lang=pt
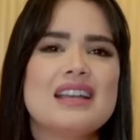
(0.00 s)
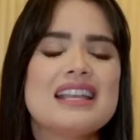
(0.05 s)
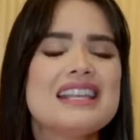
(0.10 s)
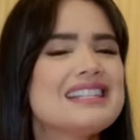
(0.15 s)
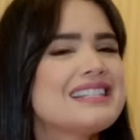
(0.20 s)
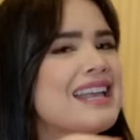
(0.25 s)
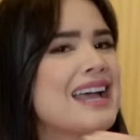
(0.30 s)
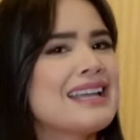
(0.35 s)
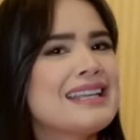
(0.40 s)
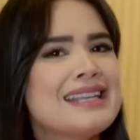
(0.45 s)

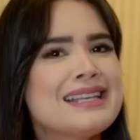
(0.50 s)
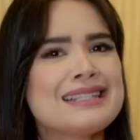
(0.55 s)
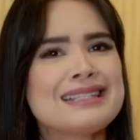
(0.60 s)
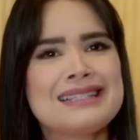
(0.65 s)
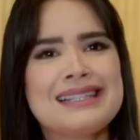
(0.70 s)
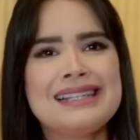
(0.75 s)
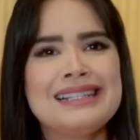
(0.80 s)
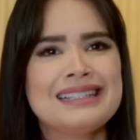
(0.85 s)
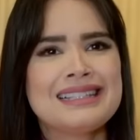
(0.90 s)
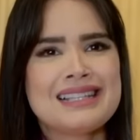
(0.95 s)
Isaías
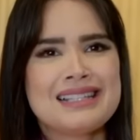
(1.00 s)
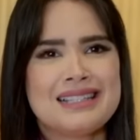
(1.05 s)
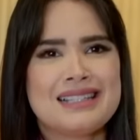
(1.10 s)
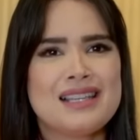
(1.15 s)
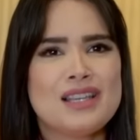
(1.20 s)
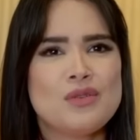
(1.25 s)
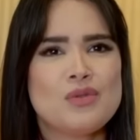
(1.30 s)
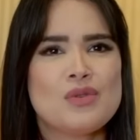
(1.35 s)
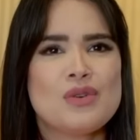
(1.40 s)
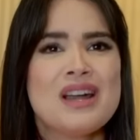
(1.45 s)

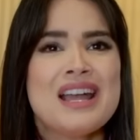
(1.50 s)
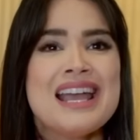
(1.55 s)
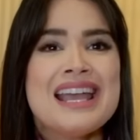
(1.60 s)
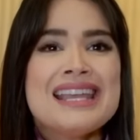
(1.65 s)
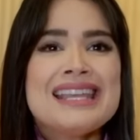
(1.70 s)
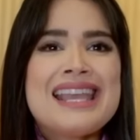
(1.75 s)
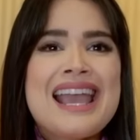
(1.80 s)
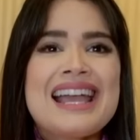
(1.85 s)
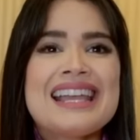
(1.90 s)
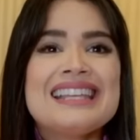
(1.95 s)
35.
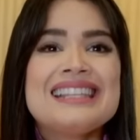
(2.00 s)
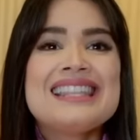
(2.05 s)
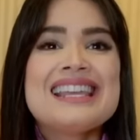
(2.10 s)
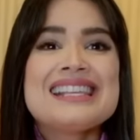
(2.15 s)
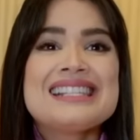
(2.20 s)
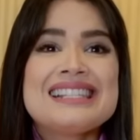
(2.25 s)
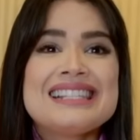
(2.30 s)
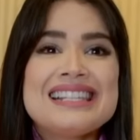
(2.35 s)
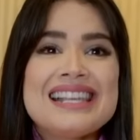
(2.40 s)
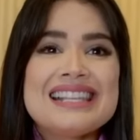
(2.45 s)
E ainda
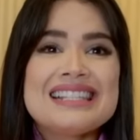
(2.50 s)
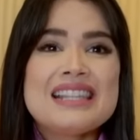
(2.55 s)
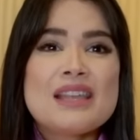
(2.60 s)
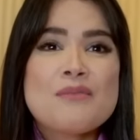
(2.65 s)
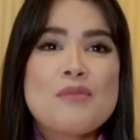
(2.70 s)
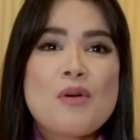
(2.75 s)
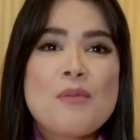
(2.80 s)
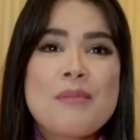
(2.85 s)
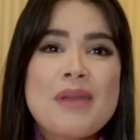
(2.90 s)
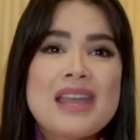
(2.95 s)
existem
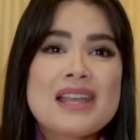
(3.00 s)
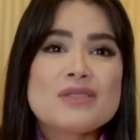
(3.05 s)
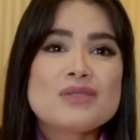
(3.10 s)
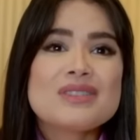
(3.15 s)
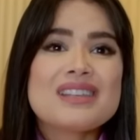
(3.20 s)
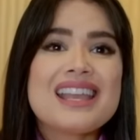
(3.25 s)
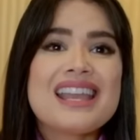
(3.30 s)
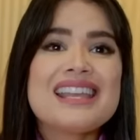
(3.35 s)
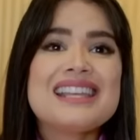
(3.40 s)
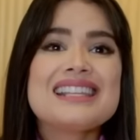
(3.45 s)
momentos
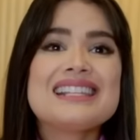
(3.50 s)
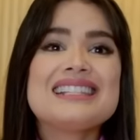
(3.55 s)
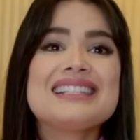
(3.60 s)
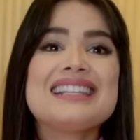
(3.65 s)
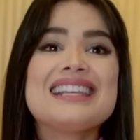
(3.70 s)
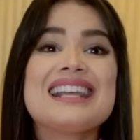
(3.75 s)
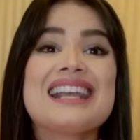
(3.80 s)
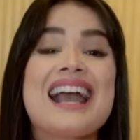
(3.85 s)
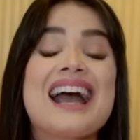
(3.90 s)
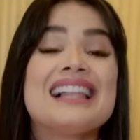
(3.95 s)
em que
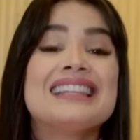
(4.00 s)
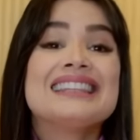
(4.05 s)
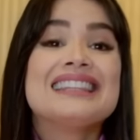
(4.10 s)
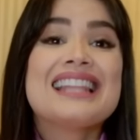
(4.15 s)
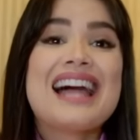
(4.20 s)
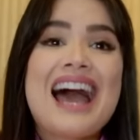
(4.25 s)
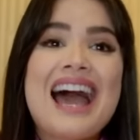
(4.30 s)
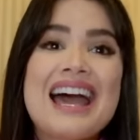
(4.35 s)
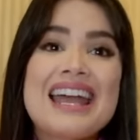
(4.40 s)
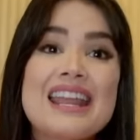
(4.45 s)
se
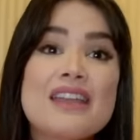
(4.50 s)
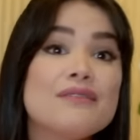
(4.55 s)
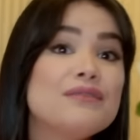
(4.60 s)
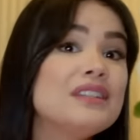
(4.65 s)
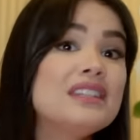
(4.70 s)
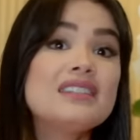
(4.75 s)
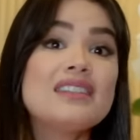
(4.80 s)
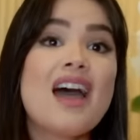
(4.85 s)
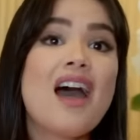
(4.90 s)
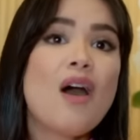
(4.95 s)
calar é
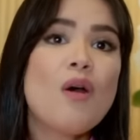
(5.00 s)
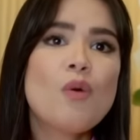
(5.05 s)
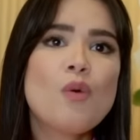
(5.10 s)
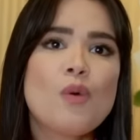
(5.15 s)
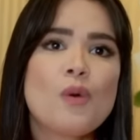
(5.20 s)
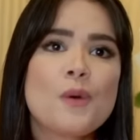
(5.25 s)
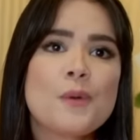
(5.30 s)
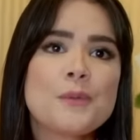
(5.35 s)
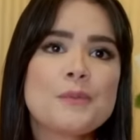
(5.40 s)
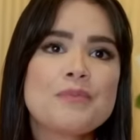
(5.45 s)

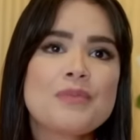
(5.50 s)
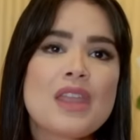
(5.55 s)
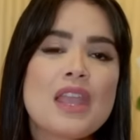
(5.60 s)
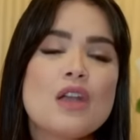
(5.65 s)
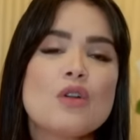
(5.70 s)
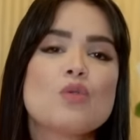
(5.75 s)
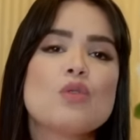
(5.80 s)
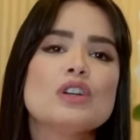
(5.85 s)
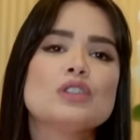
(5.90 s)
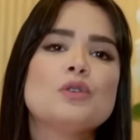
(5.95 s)
vital.
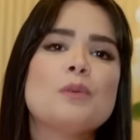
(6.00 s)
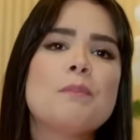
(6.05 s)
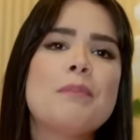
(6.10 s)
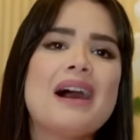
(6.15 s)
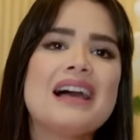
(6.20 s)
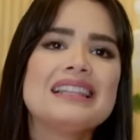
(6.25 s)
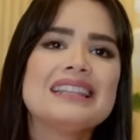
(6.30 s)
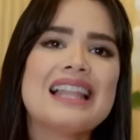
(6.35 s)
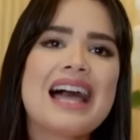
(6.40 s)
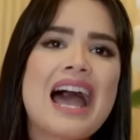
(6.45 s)
Quando
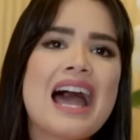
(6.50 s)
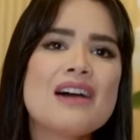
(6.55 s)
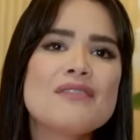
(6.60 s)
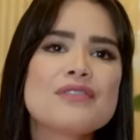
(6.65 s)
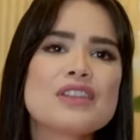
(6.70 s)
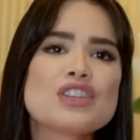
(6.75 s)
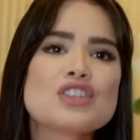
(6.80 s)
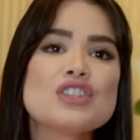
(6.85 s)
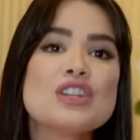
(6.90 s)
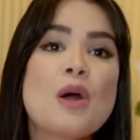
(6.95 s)

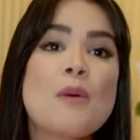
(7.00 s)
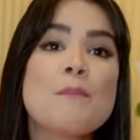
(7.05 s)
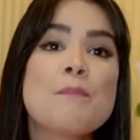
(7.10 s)
palavras não